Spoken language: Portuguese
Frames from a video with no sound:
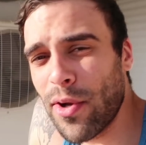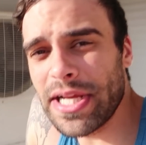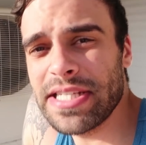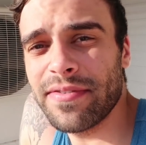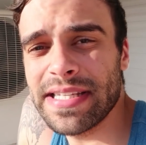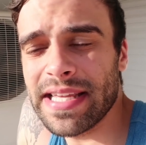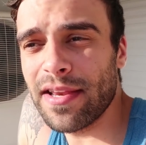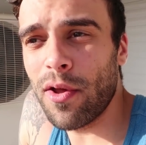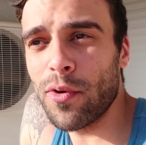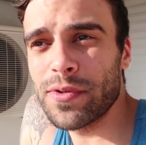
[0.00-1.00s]
Agora a gente vai sair
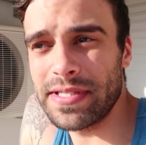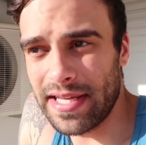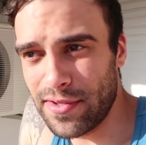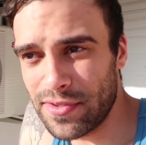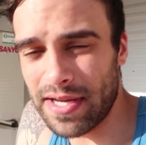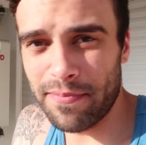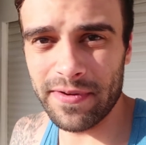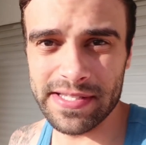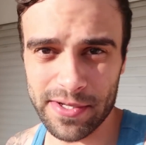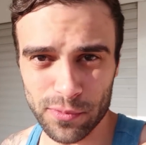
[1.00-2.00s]
logo cedo já pra
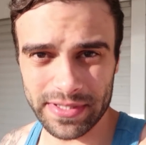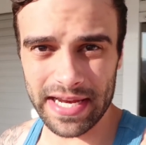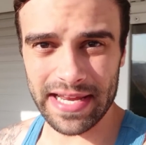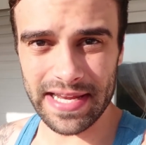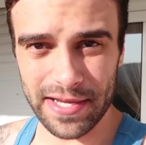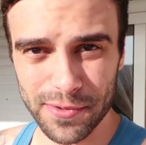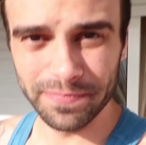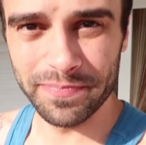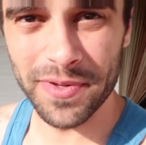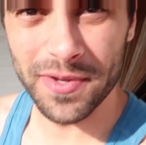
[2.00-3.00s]
fazer um treininho.